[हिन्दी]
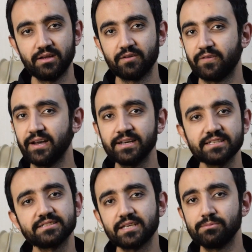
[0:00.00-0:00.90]
फ्रेंड
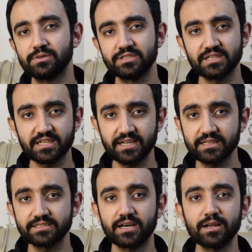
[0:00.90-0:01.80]
इस टाइम जितना
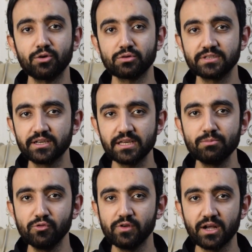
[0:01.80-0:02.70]
इंतजार लोग डंकी
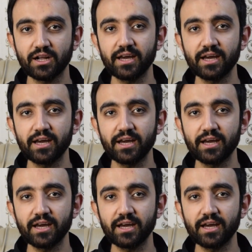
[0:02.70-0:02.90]
मूवी का